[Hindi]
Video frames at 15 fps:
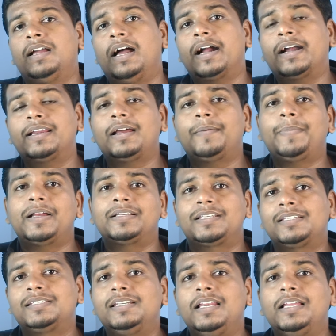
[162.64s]
अगर आप एस
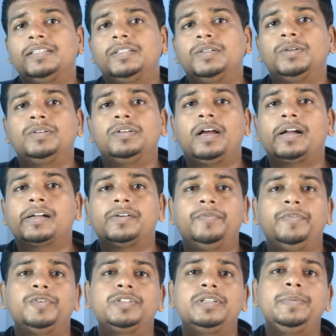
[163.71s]
लेते हो अगर
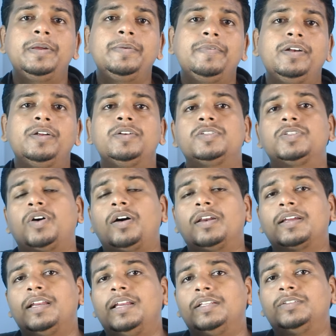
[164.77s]
उसी में विंडो
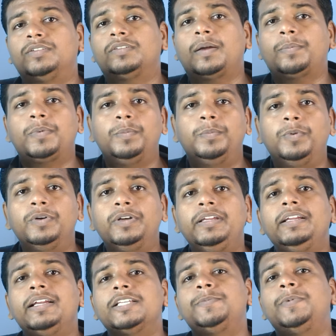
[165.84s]
इंस्टॉल कर लेते हो तो आपको
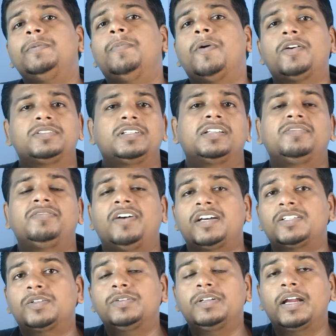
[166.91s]
बूटिंग का स्पीड बहुत ज़्यादा
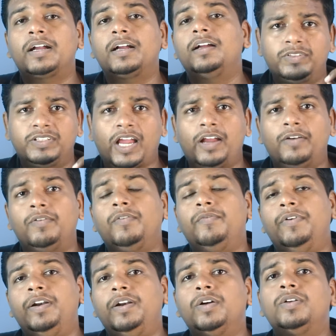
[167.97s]
फास्ट हो जाएगा चाहे वो
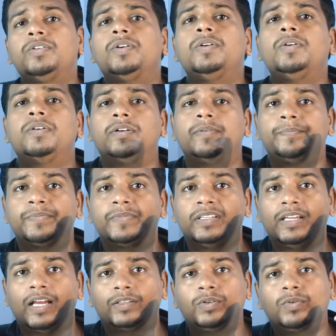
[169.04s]
विंडो हो
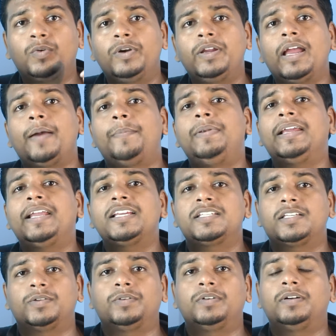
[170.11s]
या तो कोई
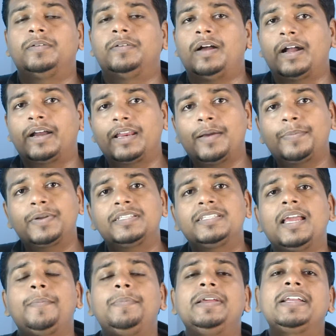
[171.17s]
एप्लीकेशन हो अगर आप
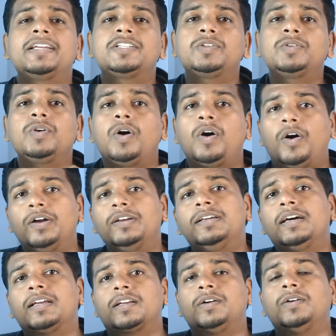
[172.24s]
किसी एप्लीकेशन को ऑन
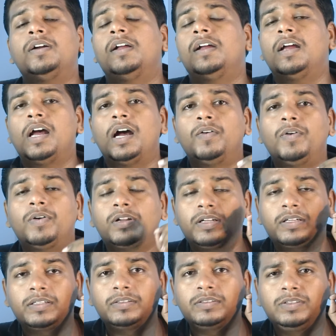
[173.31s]
कर रहे हो वो
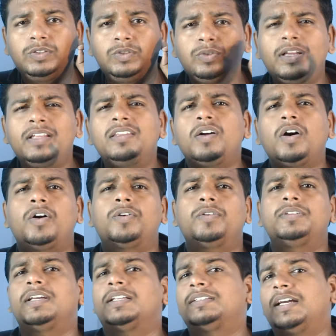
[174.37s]
तुरंत ऑन
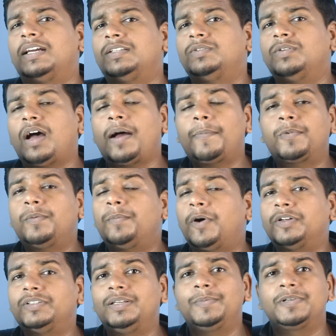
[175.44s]
हो जाता है तो आपको
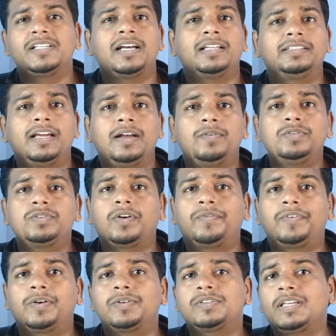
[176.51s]
बहुत ही मज़ा आता है उस
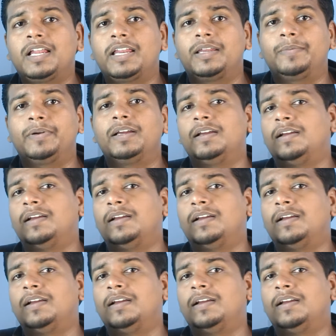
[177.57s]
सॉफ्टवेयर को चलाने में